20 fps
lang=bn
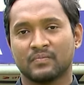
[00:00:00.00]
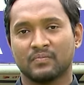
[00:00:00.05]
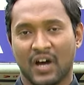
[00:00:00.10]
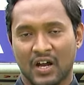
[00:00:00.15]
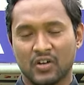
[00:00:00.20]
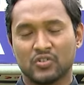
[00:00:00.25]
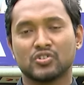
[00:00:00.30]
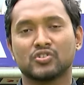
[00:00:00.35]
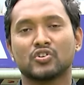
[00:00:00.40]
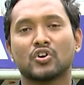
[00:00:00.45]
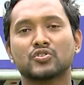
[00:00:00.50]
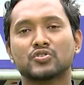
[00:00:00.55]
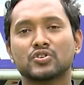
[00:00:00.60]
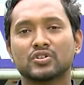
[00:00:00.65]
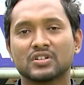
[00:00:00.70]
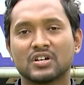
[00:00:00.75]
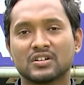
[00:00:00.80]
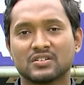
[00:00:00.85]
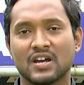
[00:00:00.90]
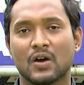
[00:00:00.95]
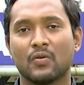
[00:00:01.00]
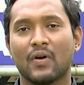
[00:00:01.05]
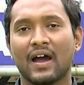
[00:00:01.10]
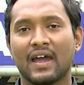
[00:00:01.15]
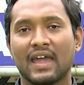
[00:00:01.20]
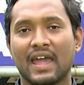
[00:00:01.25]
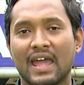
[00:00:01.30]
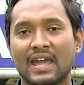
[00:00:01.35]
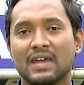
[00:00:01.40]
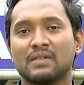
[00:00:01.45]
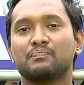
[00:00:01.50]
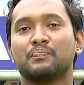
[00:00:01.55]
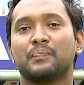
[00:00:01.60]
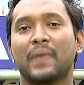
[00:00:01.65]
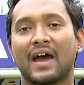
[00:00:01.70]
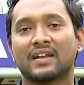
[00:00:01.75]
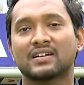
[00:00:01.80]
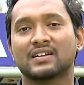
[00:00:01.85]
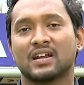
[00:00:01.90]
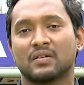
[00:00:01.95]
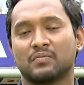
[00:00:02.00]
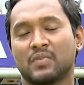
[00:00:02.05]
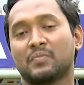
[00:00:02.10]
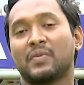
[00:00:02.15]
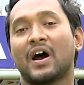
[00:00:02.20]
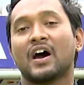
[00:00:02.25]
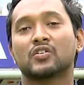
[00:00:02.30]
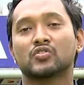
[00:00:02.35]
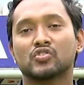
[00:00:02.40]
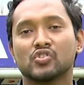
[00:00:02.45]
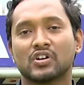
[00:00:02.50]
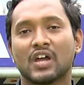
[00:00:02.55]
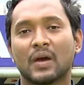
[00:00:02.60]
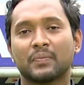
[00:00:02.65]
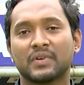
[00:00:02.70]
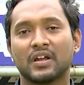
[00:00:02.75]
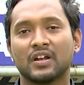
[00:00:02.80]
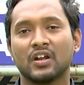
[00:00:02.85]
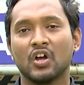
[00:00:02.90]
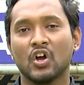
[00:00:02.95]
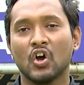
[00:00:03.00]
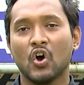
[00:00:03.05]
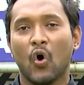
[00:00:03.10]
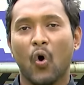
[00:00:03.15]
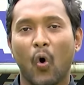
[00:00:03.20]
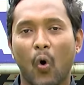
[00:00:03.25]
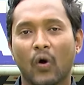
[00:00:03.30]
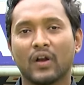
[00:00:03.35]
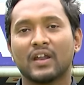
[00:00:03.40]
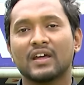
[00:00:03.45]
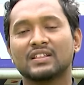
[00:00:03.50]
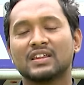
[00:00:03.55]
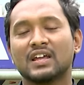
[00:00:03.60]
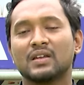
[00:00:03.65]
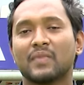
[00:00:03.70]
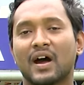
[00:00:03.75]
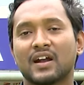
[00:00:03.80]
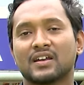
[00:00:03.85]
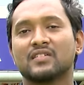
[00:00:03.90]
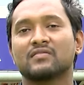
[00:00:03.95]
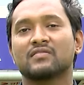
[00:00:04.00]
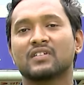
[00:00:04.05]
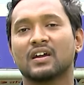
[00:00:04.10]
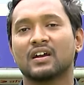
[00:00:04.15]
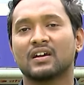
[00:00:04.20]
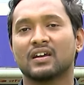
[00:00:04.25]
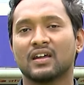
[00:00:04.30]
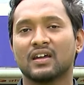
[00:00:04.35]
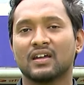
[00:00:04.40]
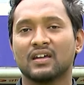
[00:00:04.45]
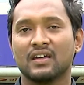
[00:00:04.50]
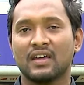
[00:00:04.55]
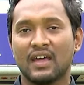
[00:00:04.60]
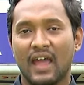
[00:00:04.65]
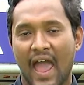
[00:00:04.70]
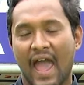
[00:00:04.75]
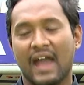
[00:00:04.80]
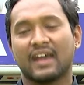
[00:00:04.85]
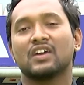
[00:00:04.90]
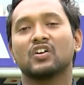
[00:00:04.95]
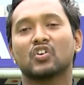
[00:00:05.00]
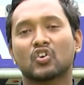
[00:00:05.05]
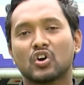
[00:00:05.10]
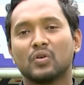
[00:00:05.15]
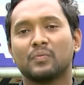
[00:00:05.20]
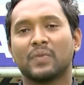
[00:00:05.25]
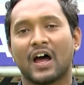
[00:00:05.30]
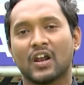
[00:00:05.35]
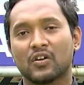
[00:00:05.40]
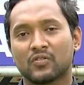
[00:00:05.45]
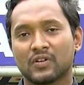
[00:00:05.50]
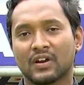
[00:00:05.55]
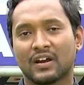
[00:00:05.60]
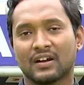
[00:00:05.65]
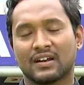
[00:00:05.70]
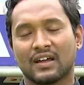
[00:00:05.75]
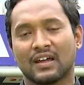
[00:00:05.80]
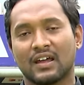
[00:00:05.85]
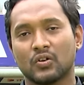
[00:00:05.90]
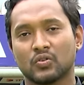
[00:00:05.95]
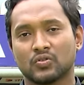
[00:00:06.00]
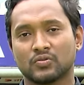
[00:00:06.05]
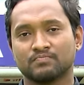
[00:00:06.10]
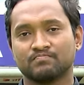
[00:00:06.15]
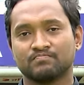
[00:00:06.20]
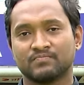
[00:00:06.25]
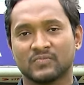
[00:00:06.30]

ভারতীয় দর্শকদের চাওয়া এই ব্যাটার বা ভারতীয় ক্যাপ্টেন অনেক দিন মাঠে ক্রিকেটে একই রকম ভালো ক্রিকেটটা খেলুক